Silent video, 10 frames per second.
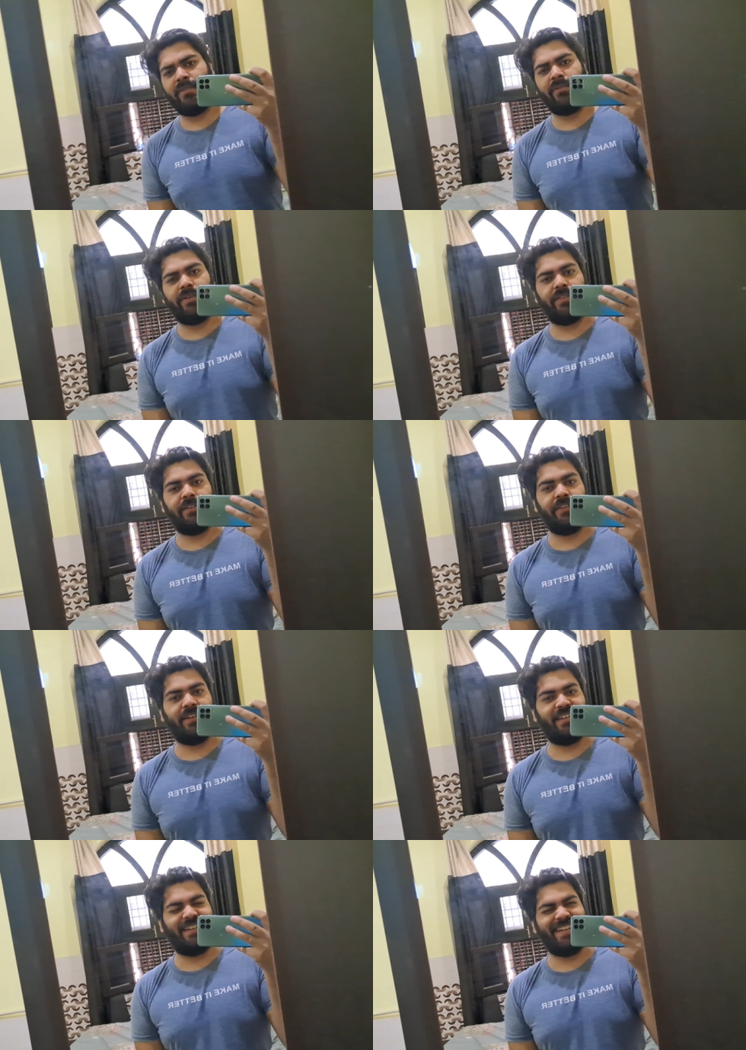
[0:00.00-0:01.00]
नहा धोकर
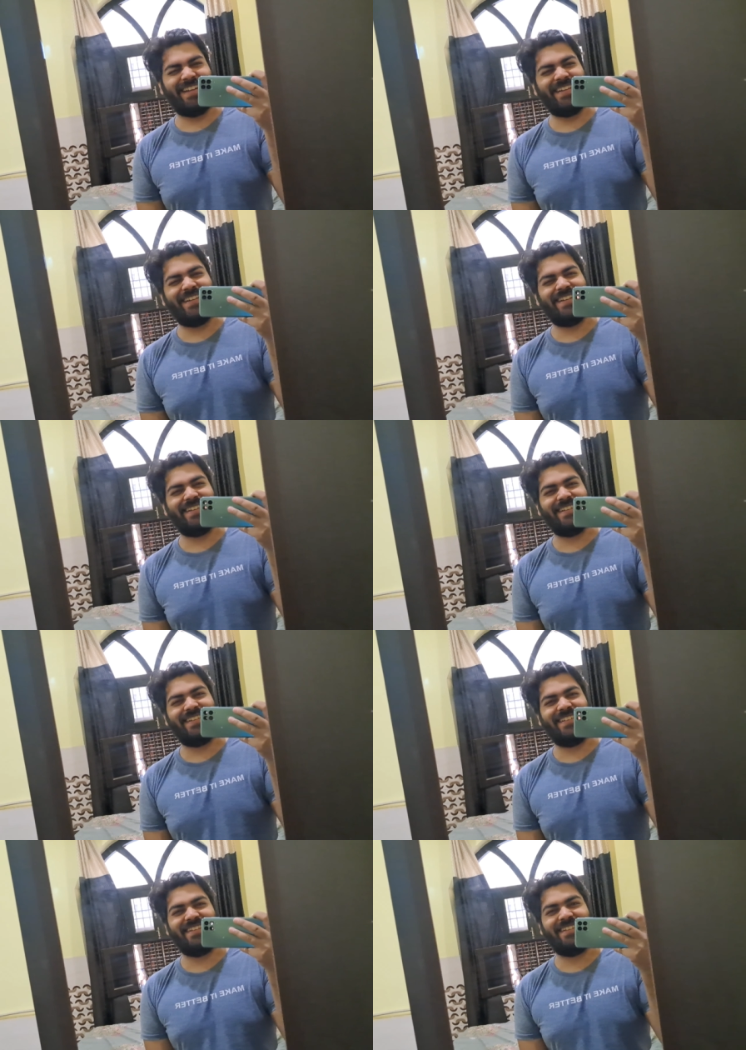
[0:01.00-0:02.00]
तैयार हाँ हाँ
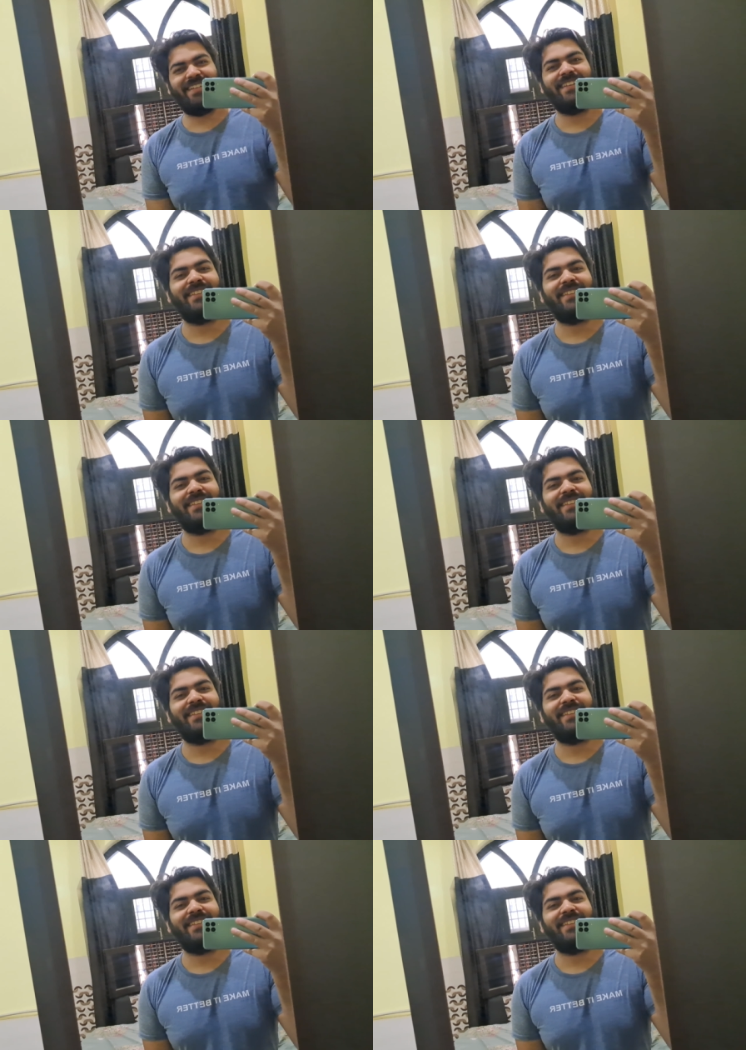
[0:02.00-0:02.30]
हाँ हाँ